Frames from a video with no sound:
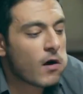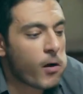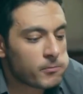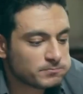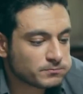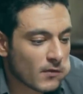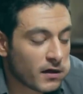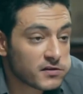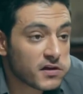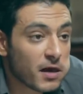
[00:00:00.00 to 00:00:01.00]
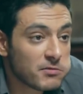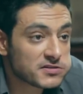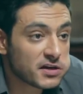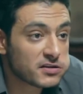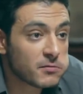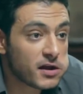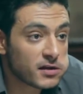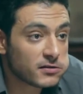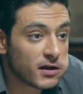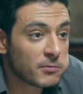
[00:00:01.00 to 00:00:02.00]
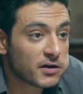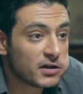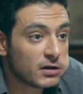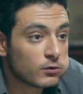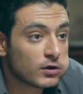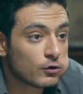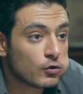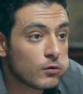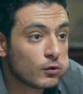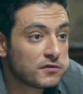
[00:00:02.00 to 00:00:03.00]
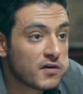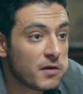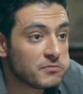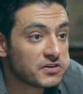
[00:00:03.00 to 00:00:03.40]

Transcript: اه عندنا خمس احتمالات للاماكن اللي ممكن يكون موجود فيها